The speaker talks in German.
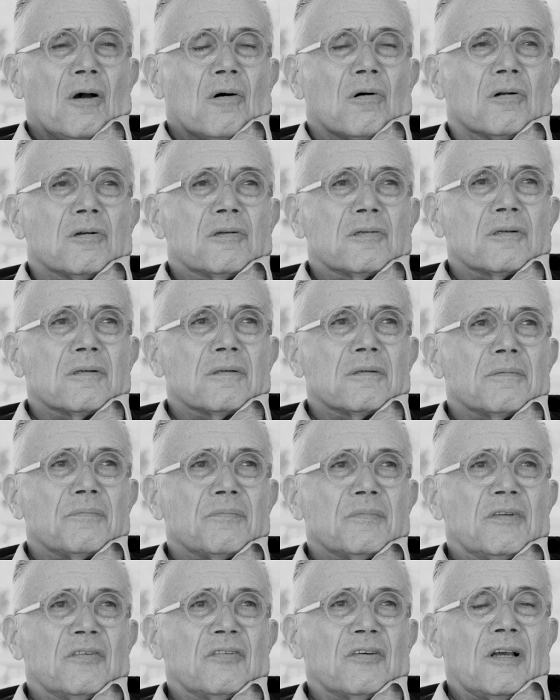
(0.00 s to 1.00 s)
Und
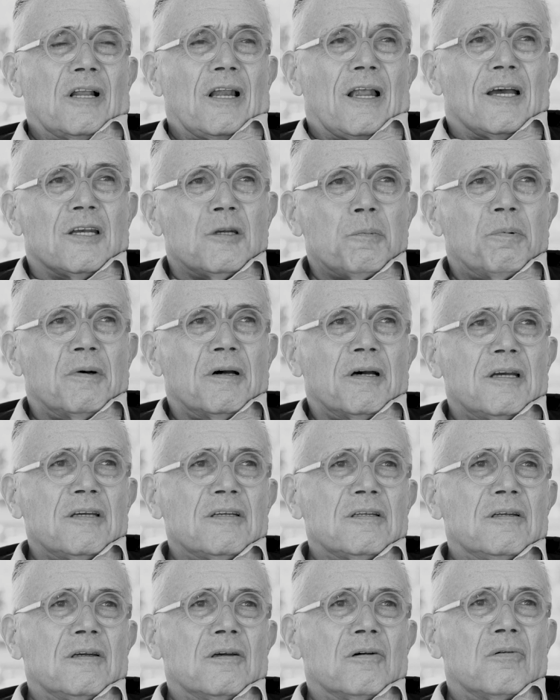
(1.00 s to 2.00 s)
diese
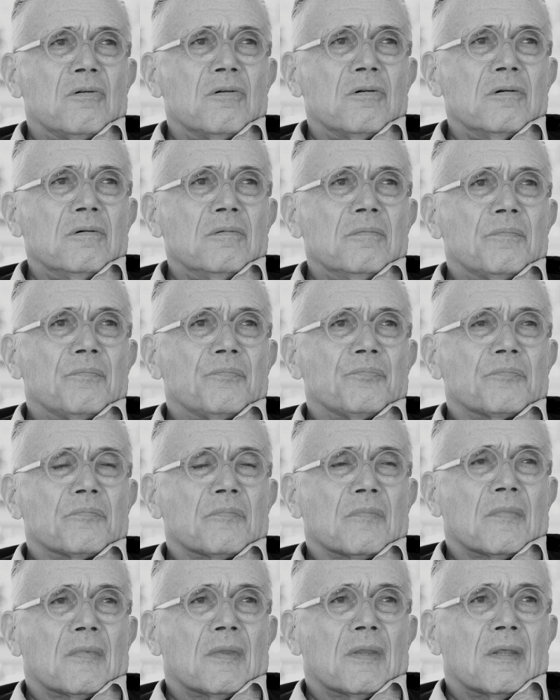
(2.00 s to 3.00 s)
Gleichberechtigung
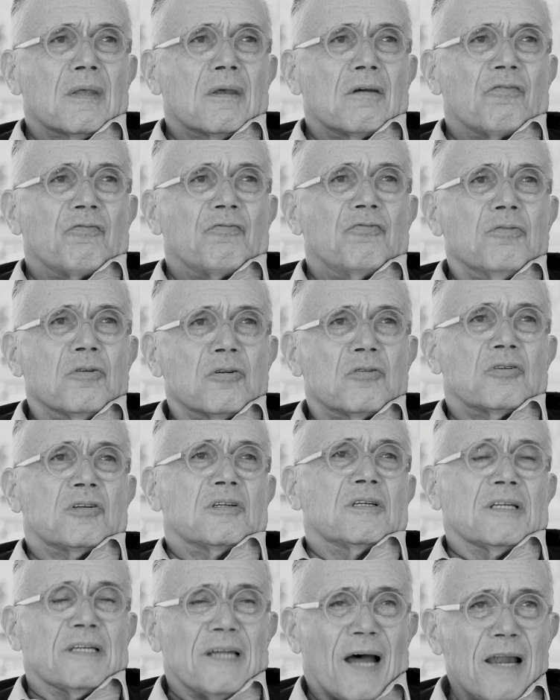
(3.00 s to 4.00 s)
führt
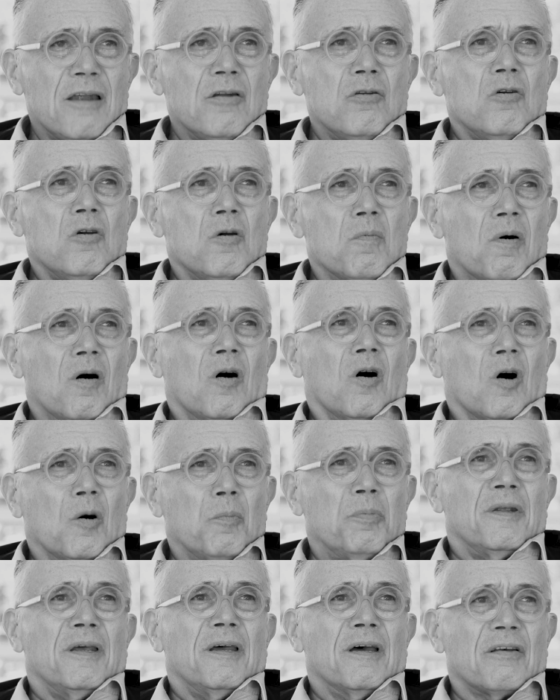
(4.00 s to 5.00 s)
dann
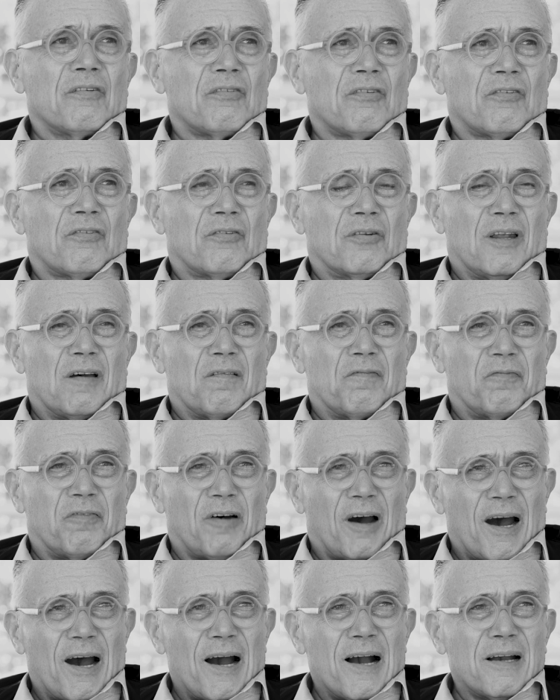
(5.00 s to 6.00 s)
überhaupt erst zu der
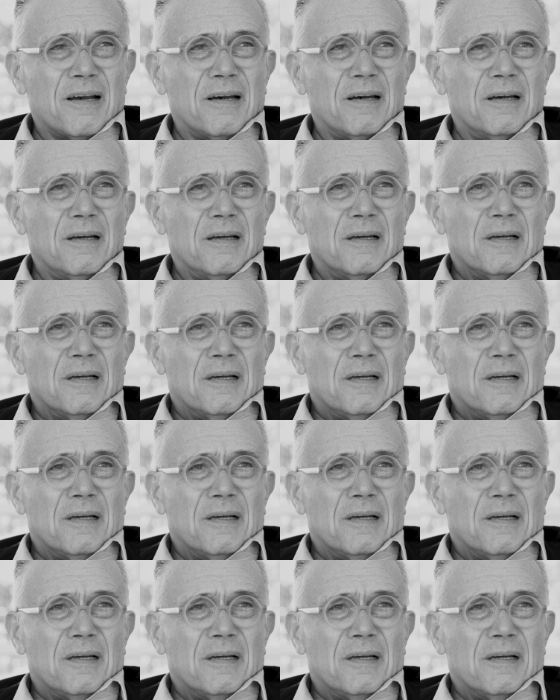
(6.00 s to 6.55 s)
Frage